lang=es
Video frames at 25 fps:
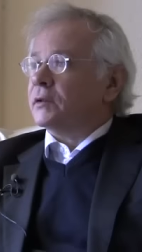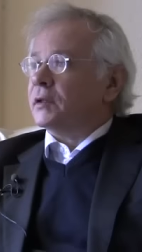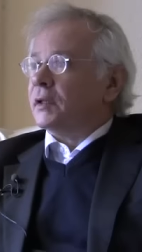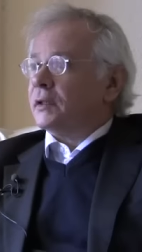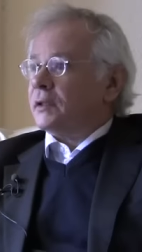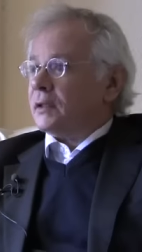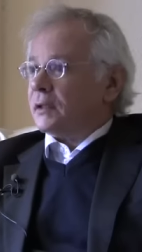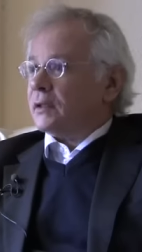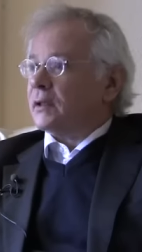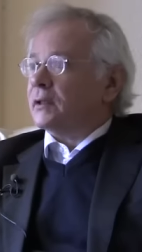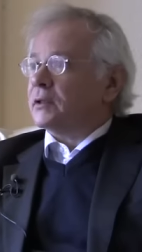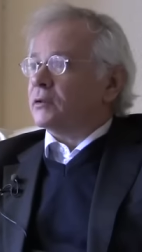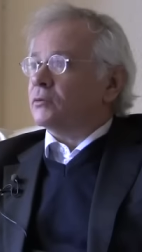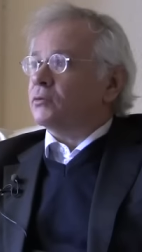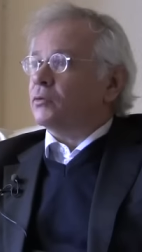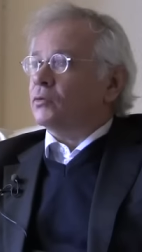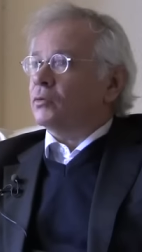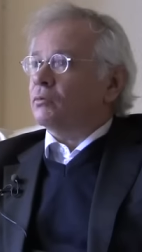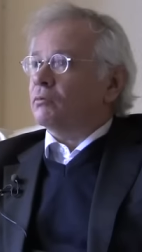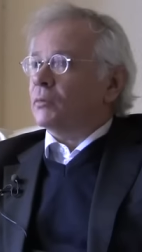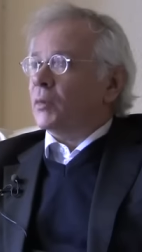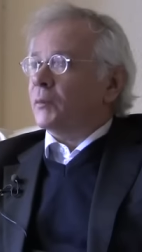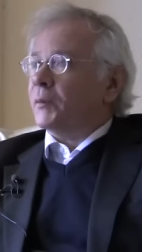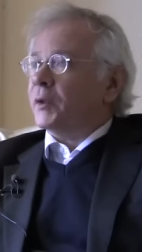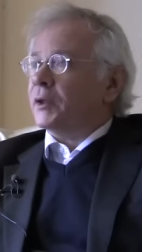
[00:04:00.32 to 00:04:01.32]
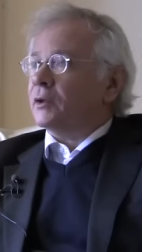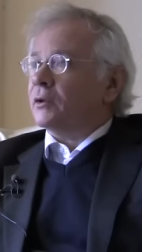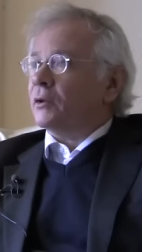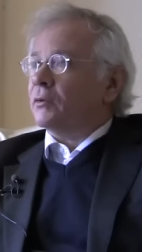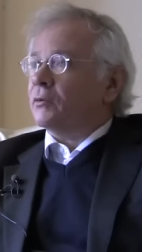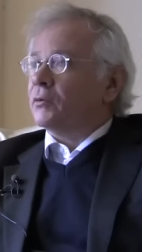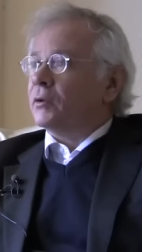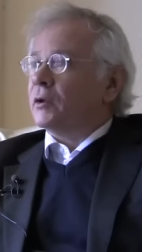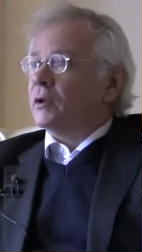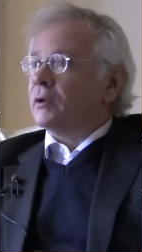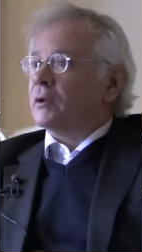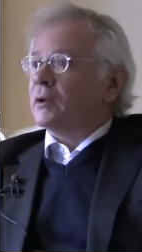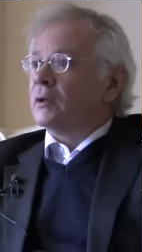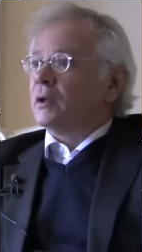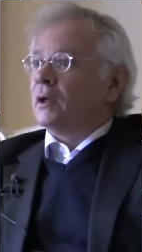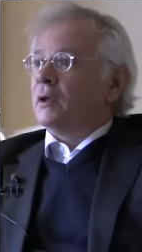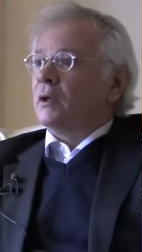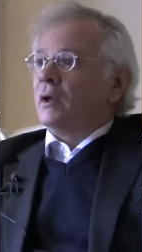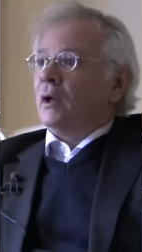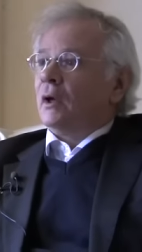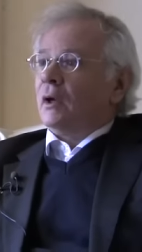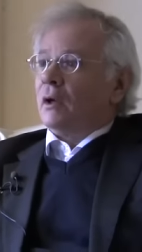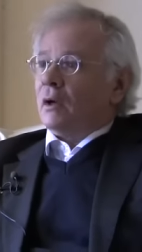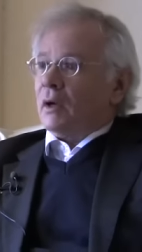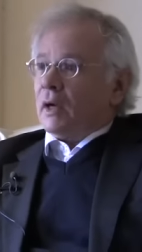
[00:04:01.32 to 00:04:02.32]
XVII, que es un momento duro,
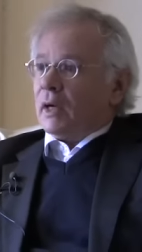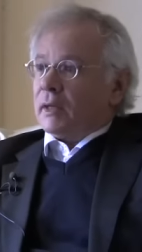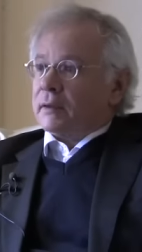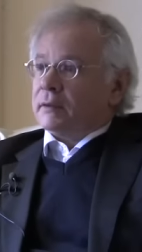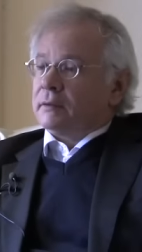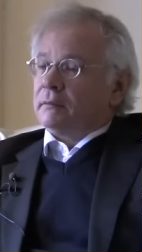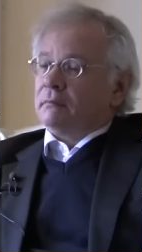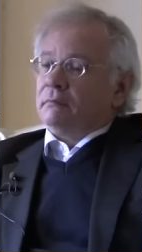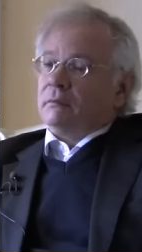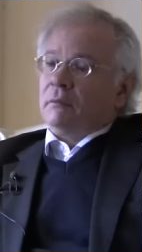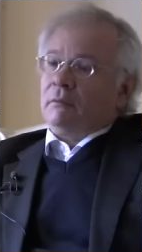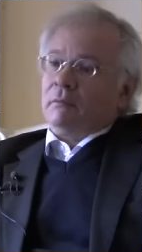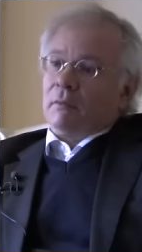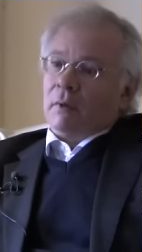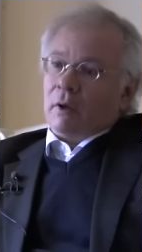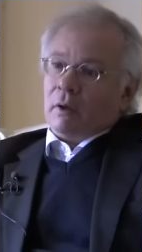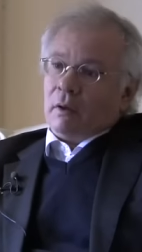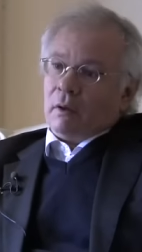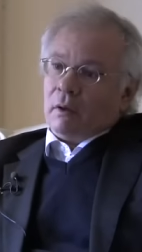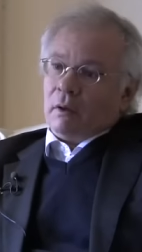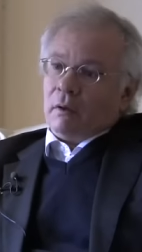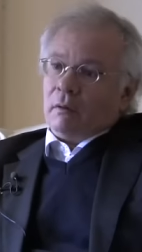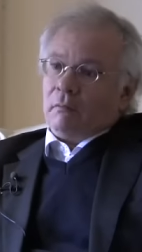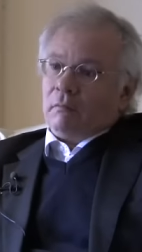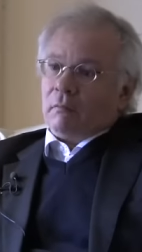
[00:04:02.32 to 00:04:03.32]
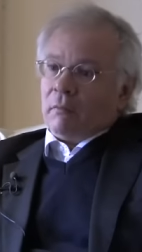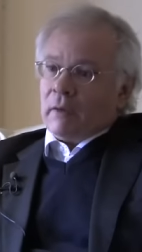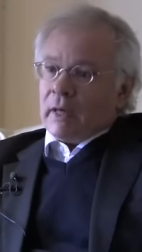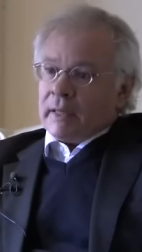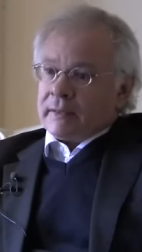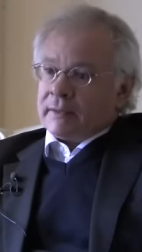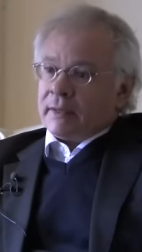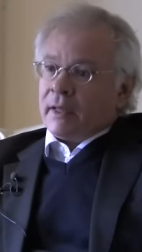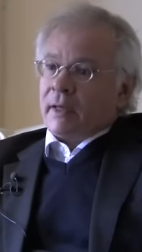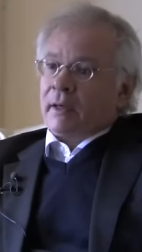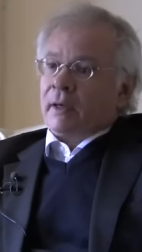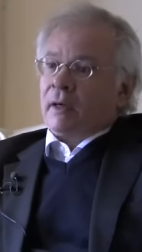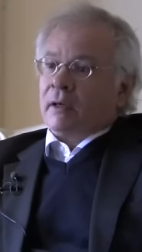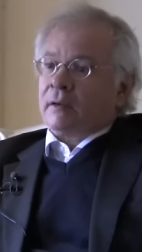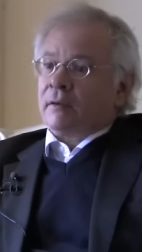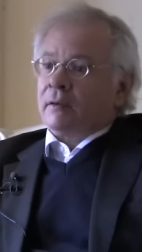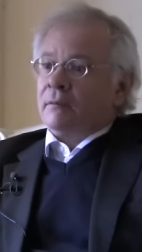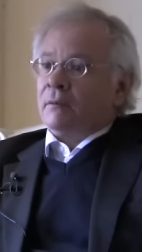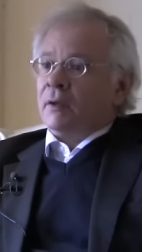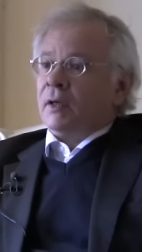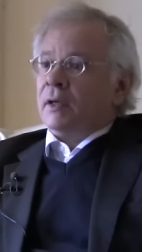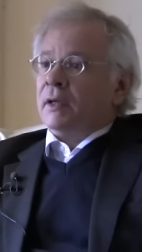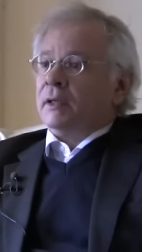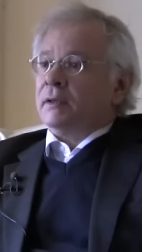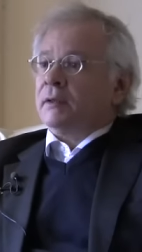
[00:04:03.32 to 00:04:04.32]
las, guerras
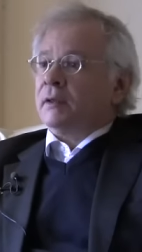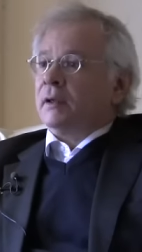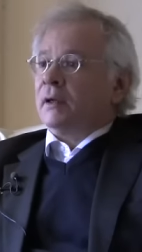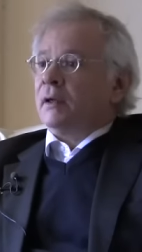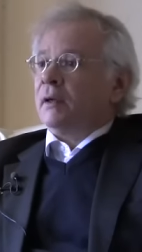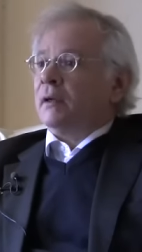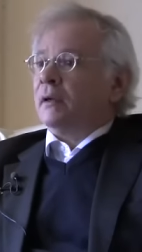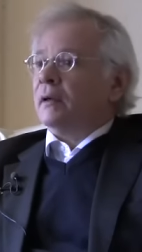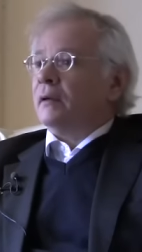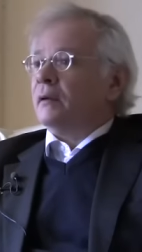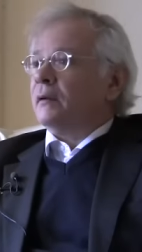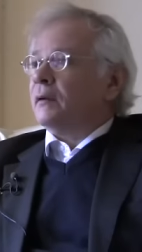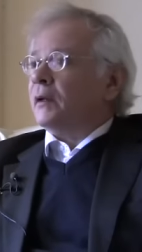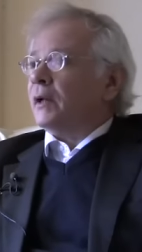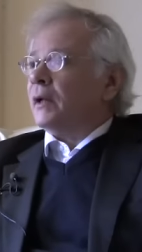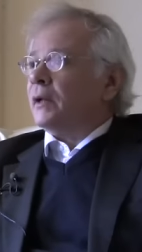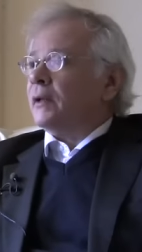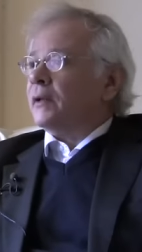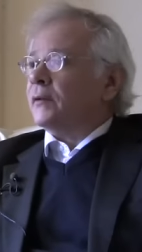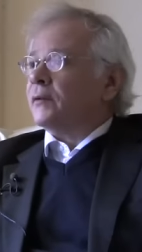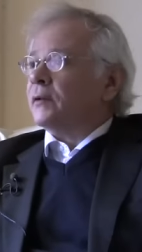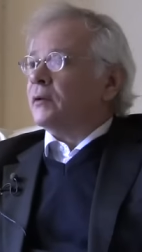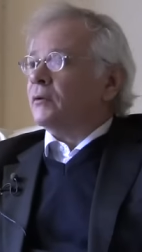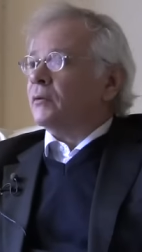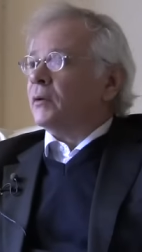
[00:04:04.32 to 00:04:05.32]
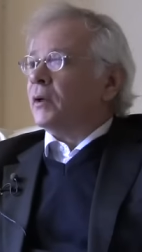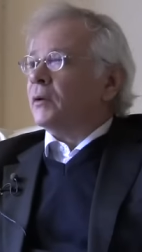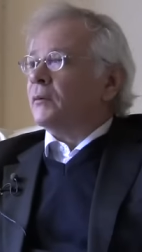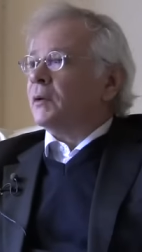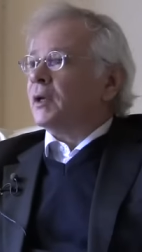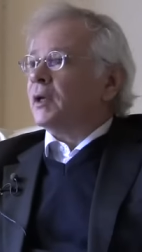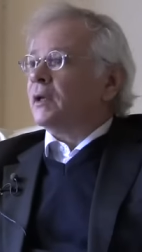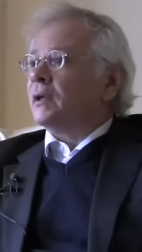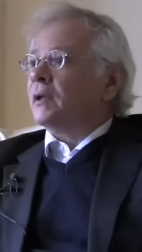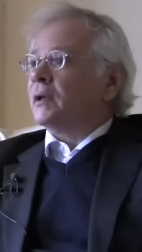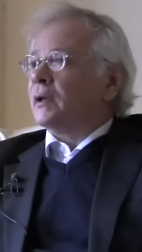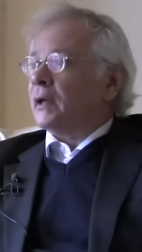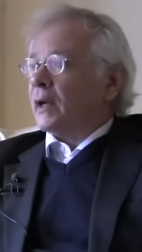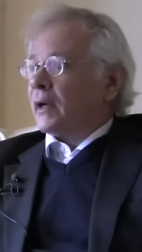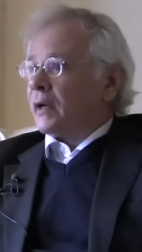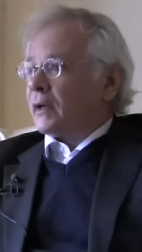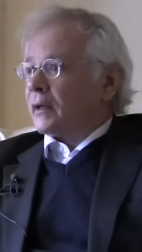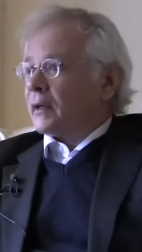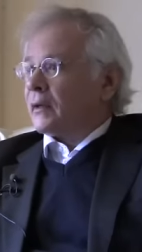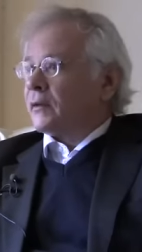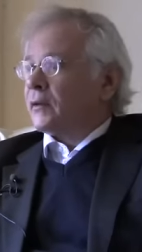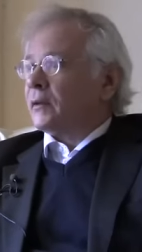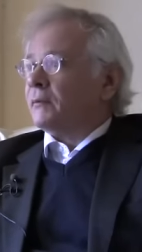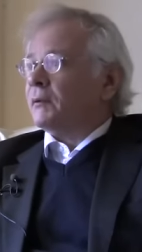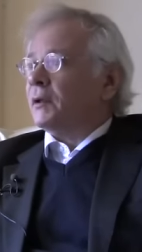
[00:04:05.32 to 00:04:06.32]
civiles del, XIX, la
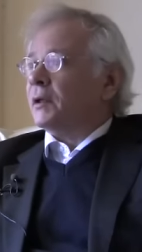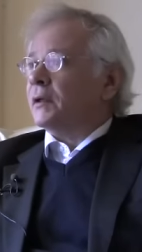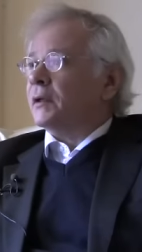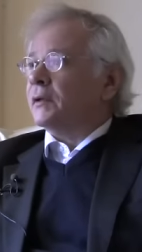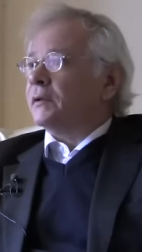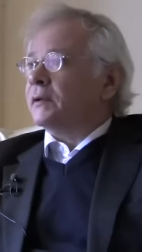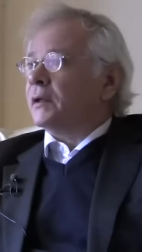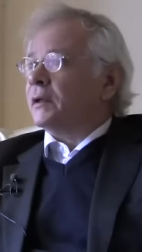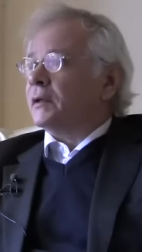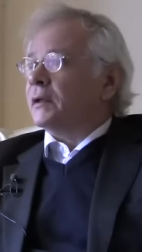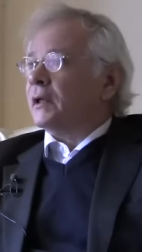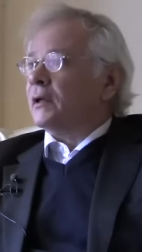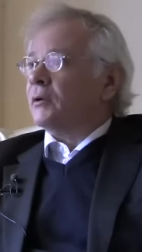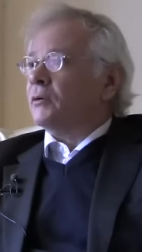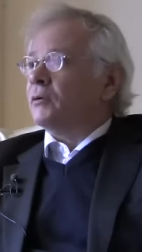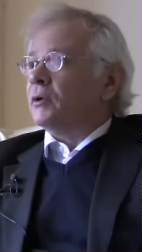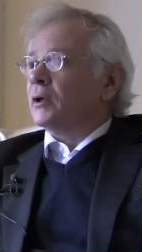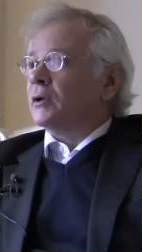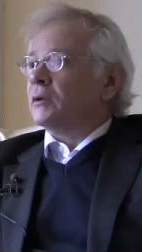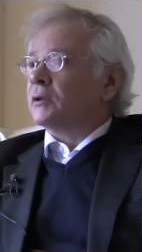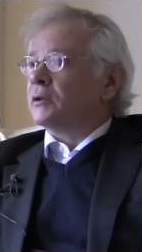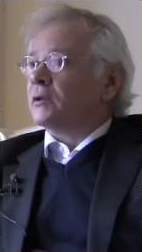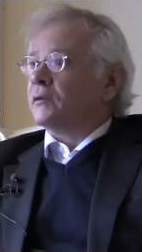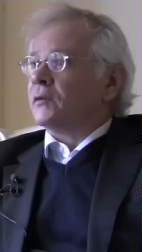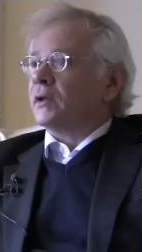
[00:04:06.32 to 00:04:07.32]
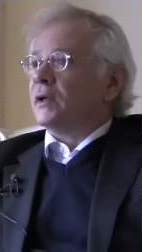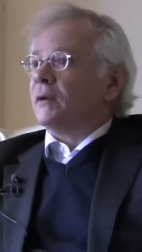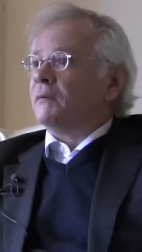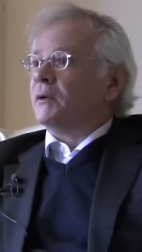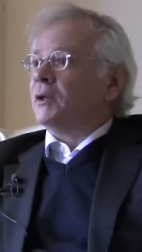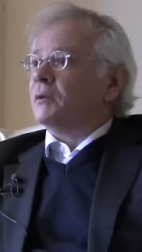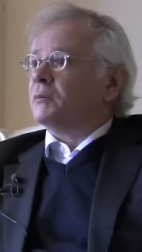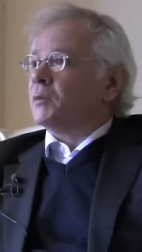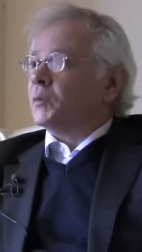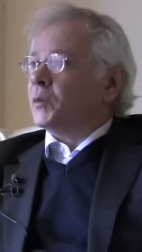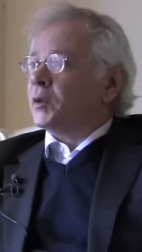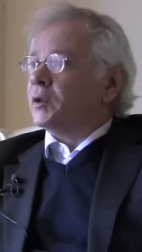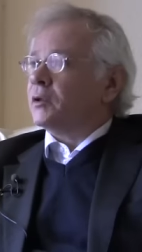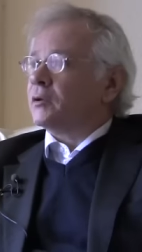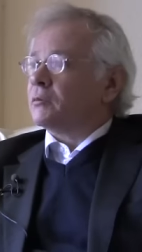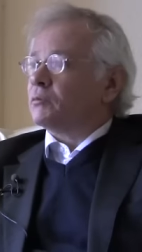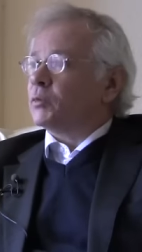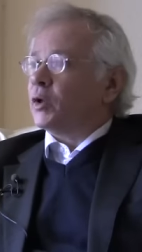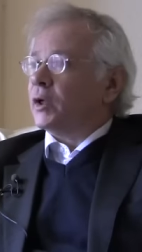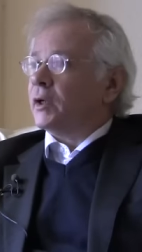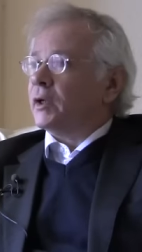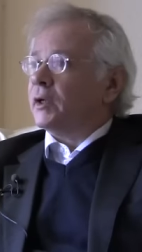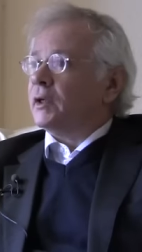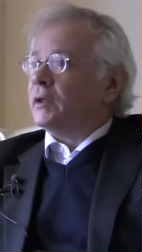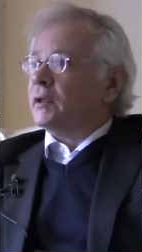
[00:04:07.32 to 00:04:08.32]
guerra civil del 31, es decir, ha habido
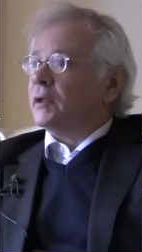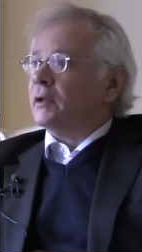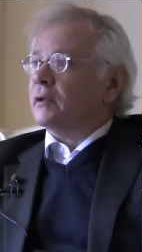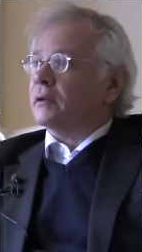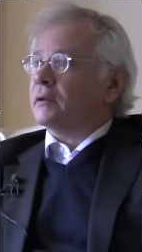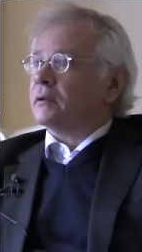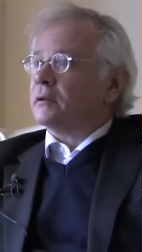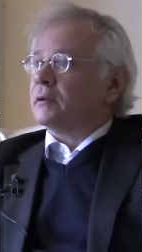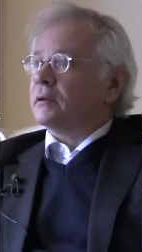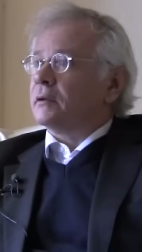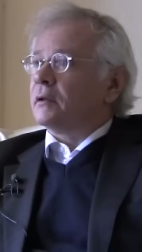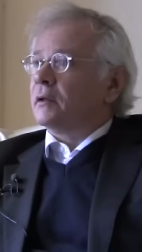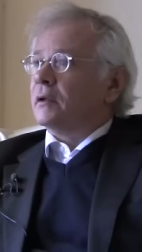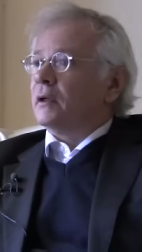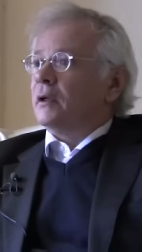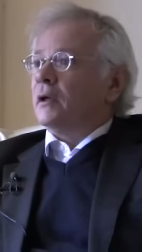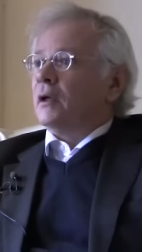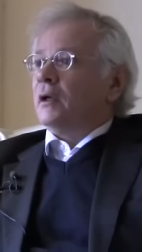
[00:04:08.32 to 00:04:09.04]
momentos muy críticos. ¿no?